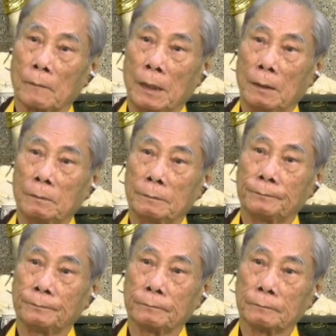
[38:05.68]
thấy không?
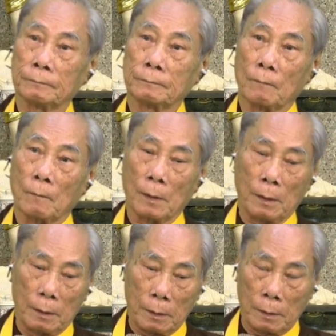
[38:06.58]

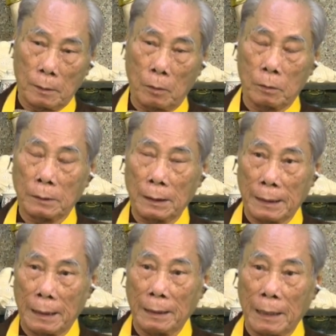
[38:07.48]
Còn tất
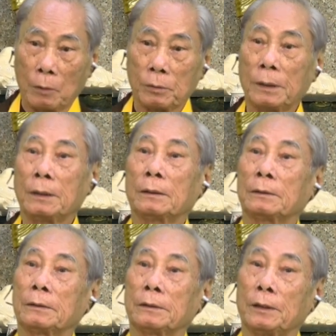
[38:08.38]
cả đạo kia
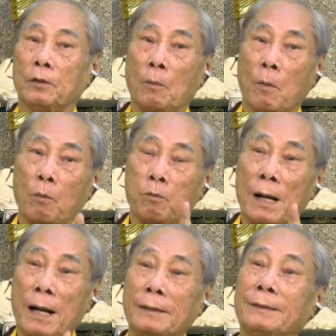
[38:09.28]
thì chỉ có một
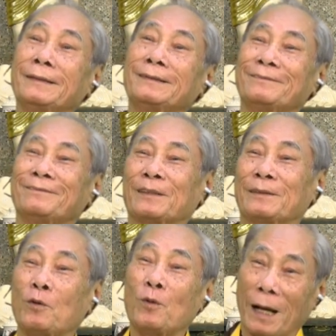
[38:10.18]
nơi mà
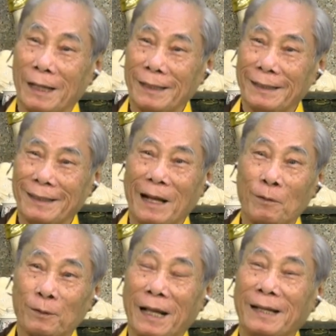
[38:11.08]
tu hành.
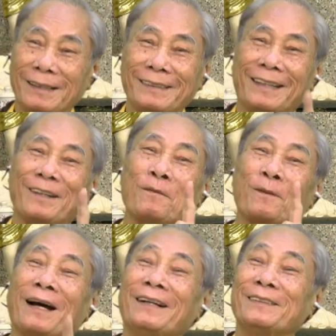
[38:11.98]
Đạo thánh chỉ có
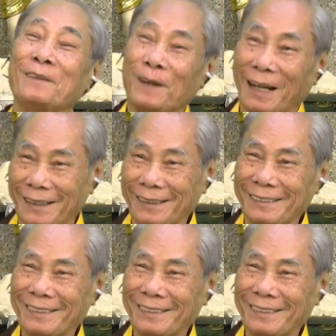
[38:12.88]
một nơi tu hành.